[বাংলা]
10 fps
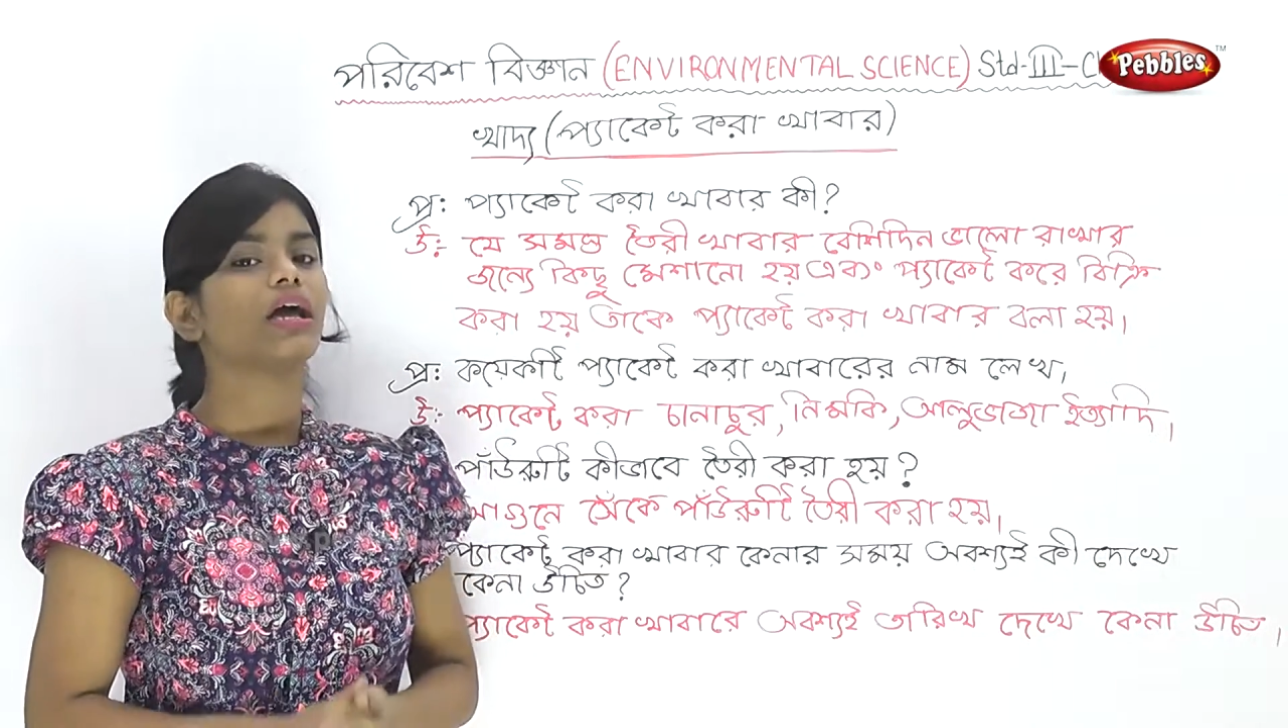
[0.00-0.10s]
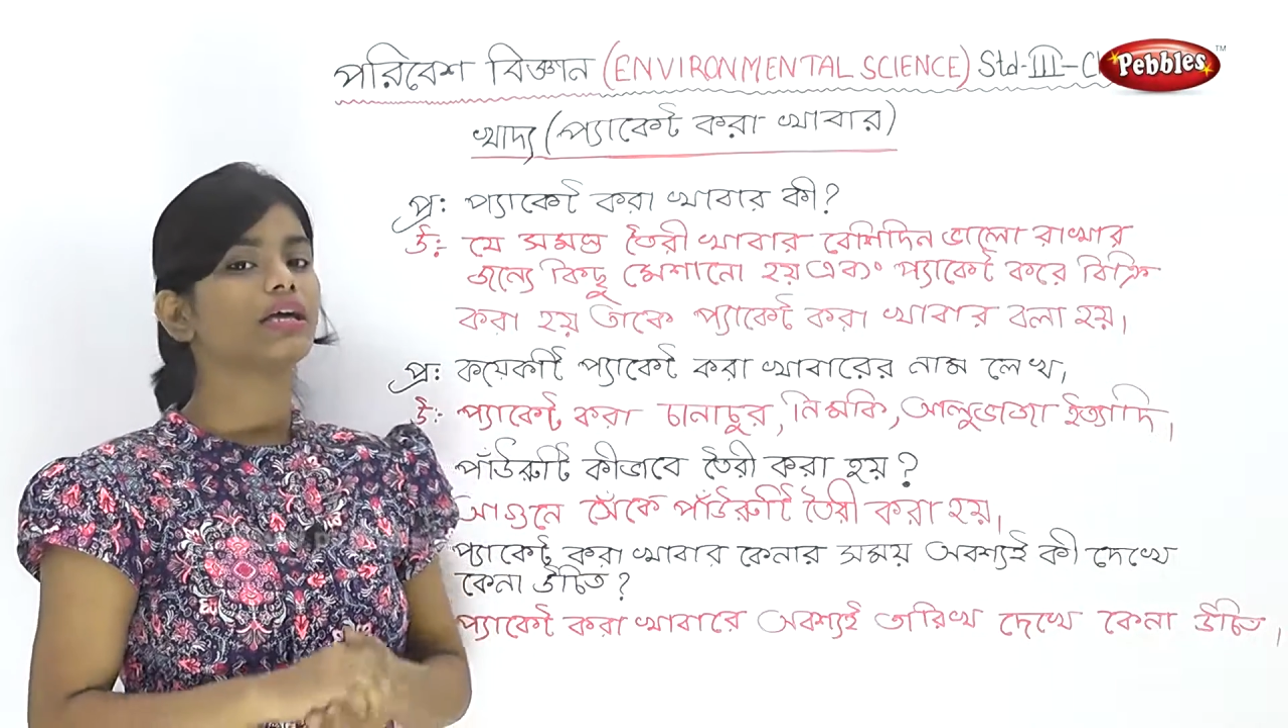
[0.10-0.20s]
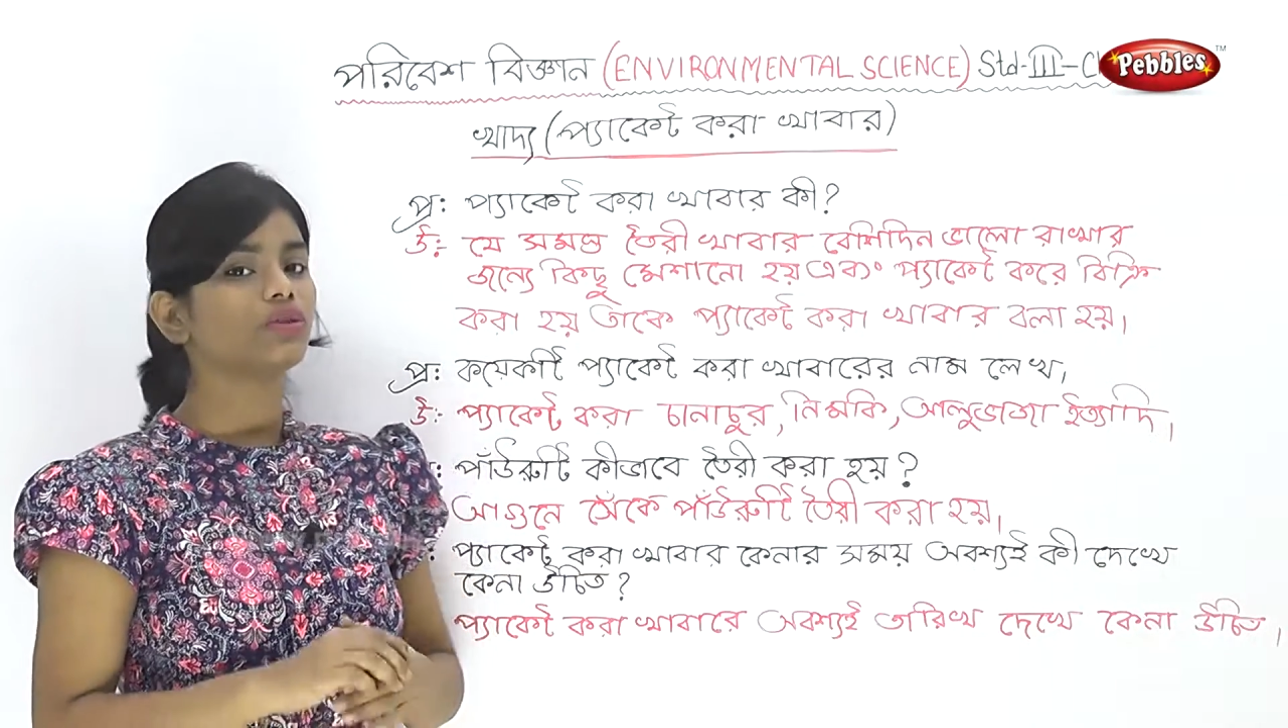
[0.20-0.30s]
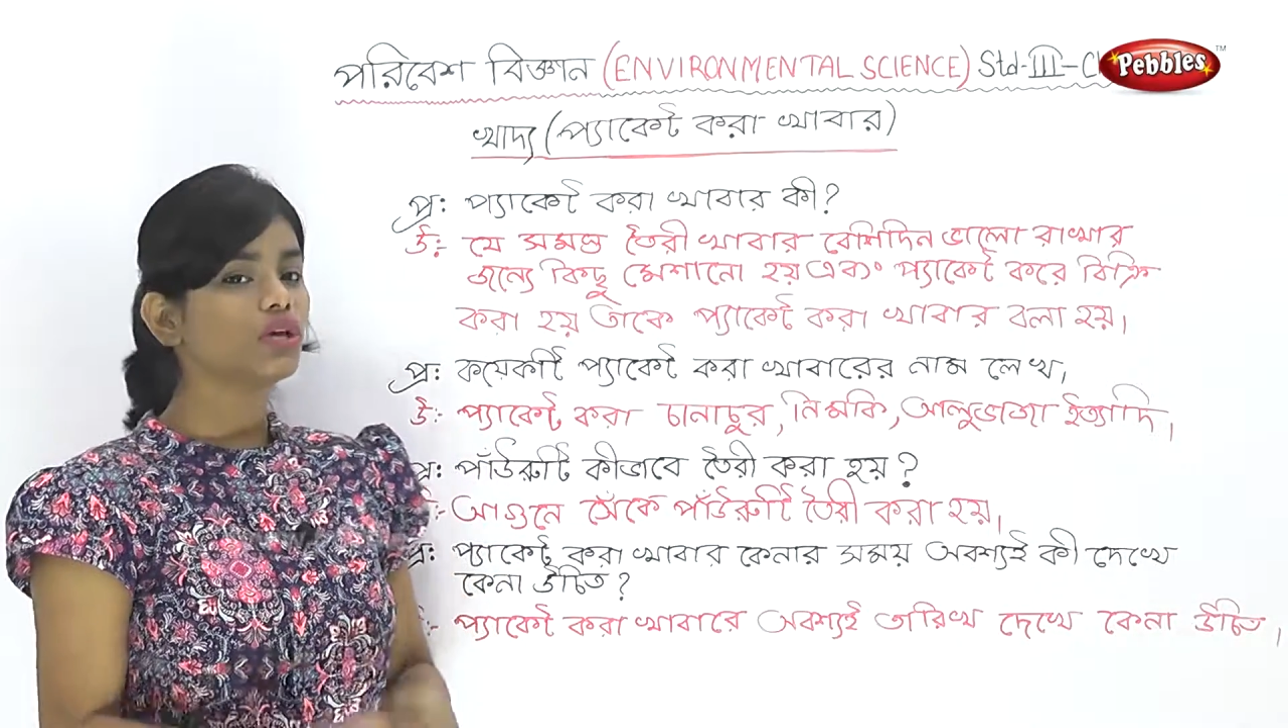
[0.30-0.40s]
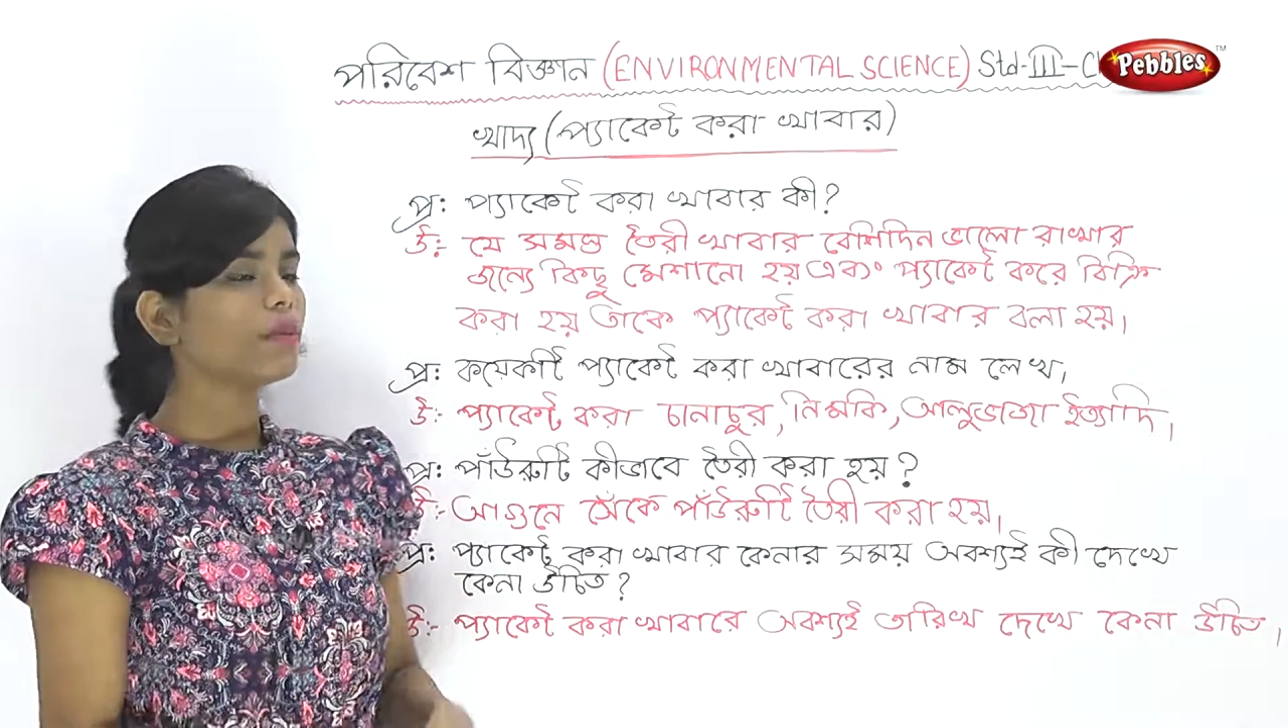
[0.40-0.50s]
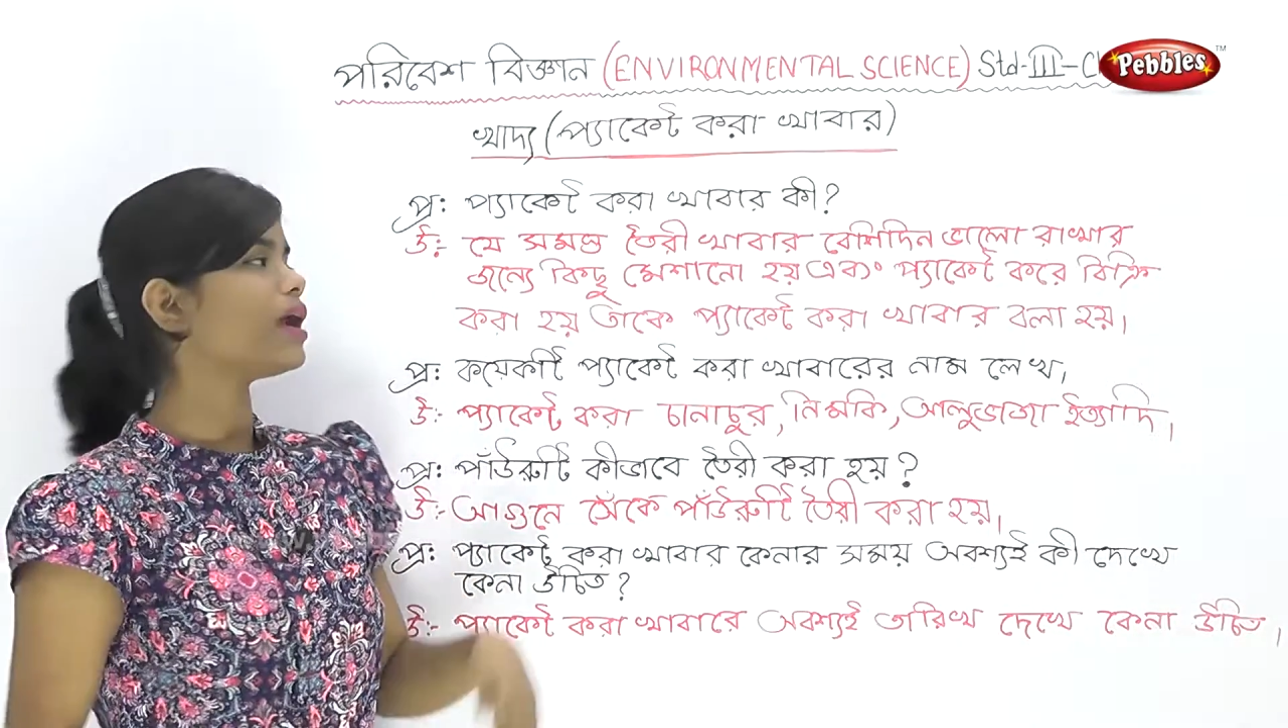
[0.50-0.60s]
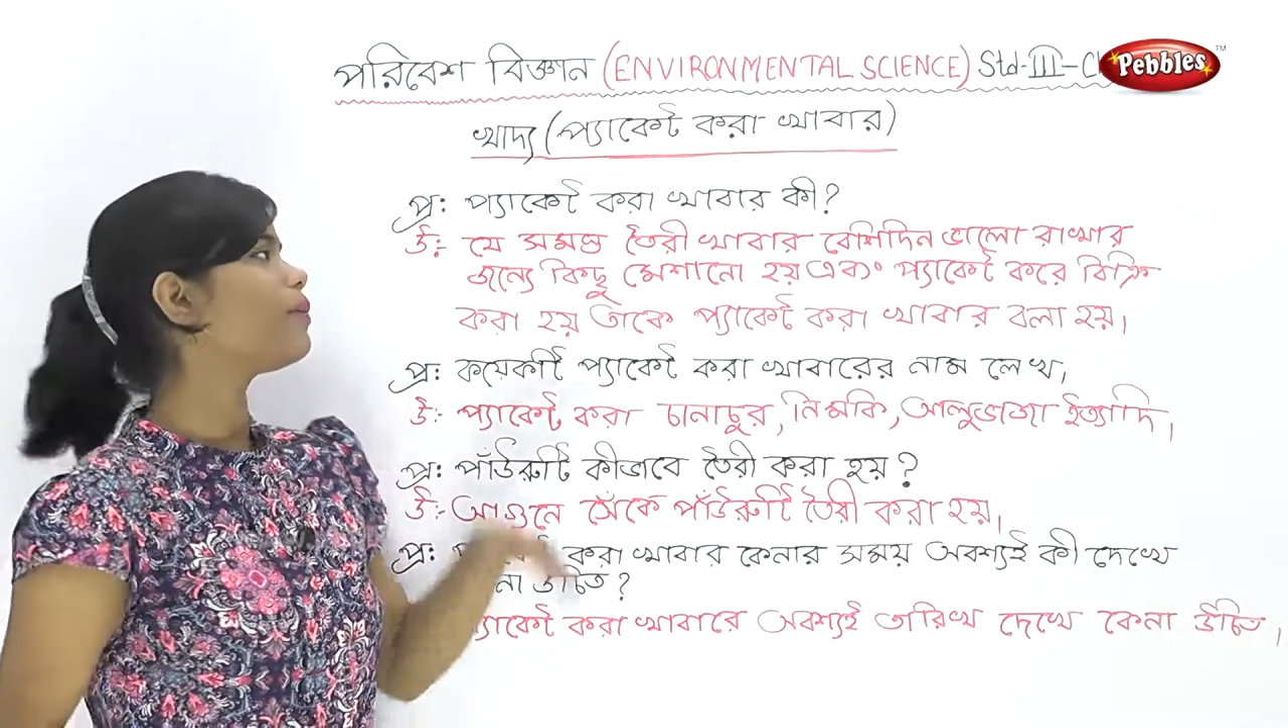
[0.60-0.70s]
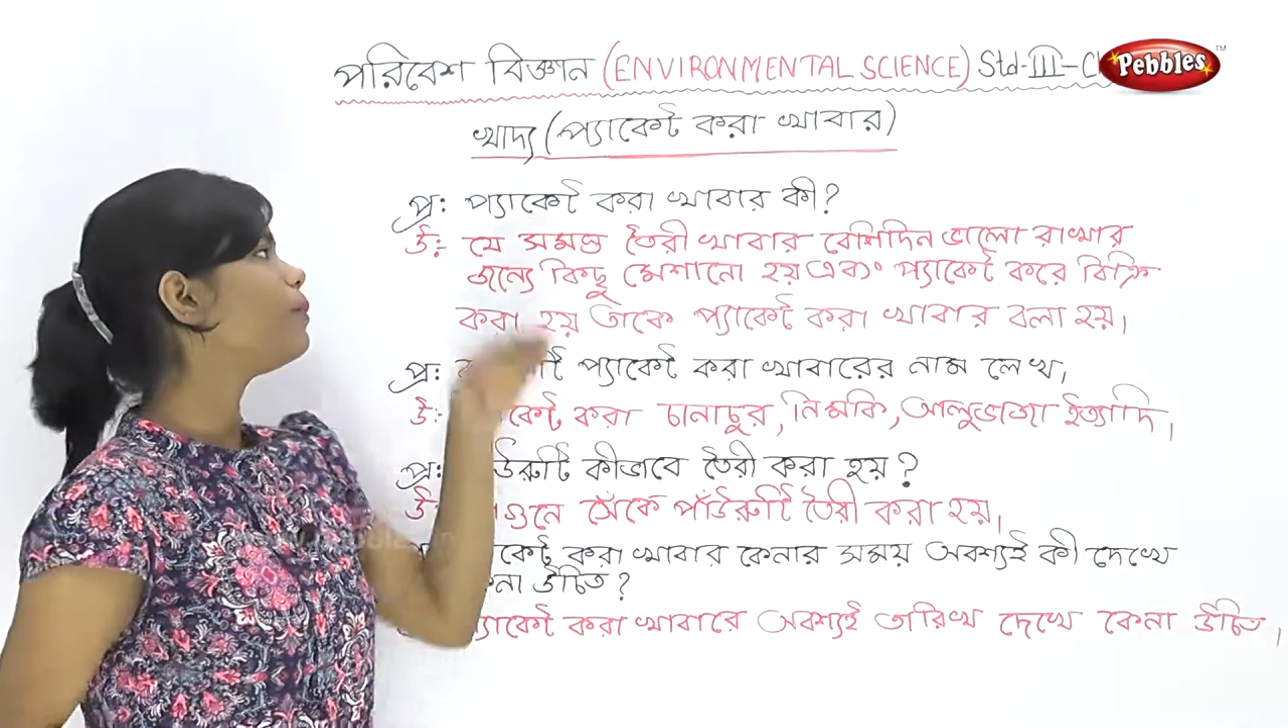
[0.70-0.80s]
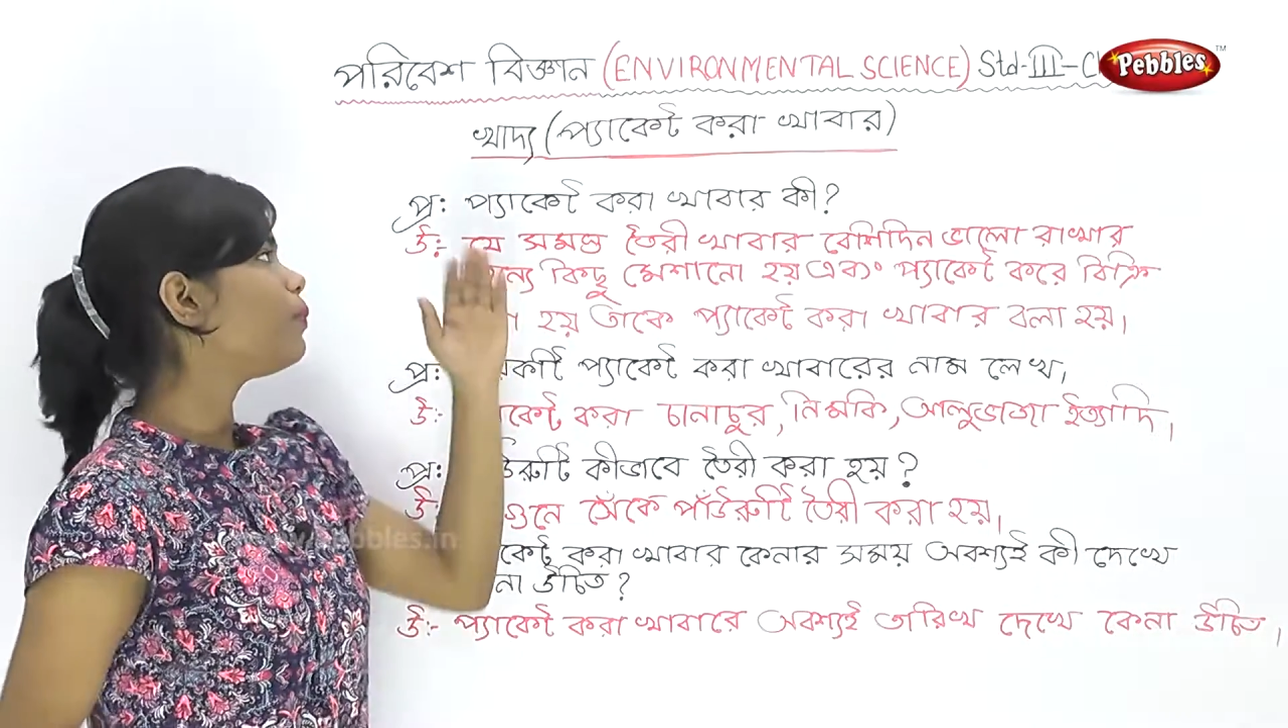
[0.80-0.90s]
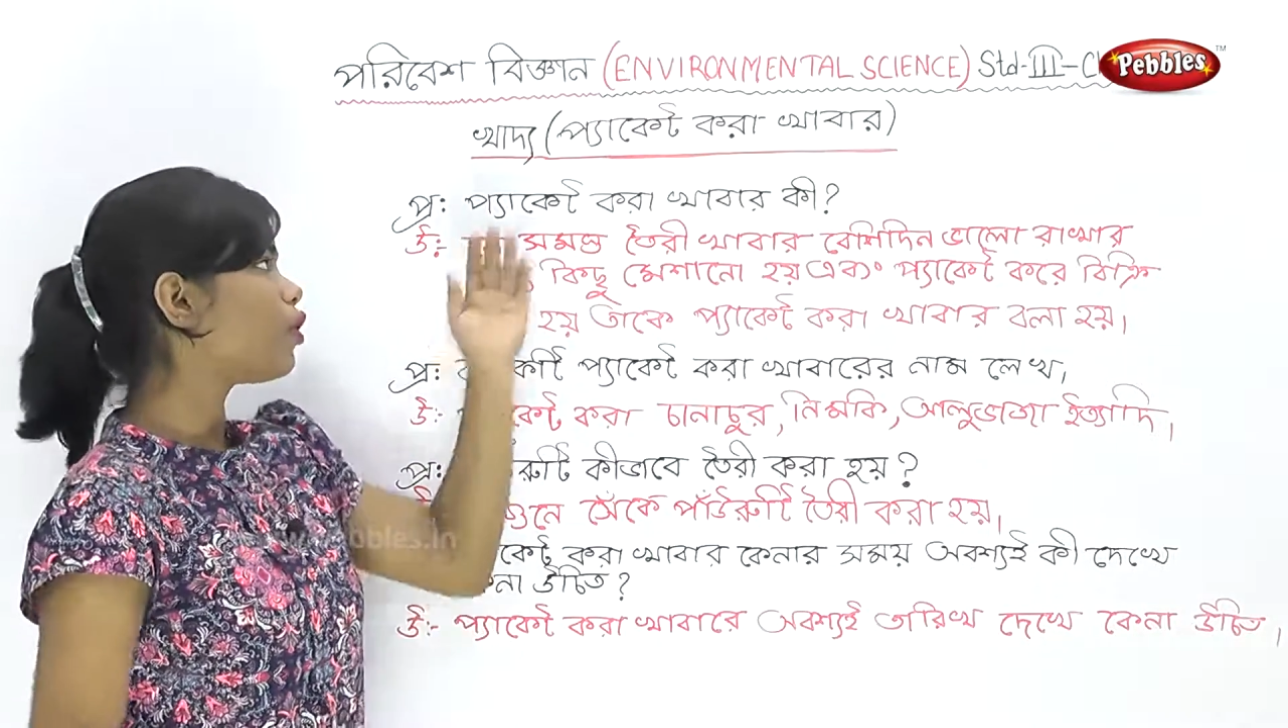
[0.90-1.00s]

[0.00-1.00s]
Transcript: কিন্তু এবার আমরা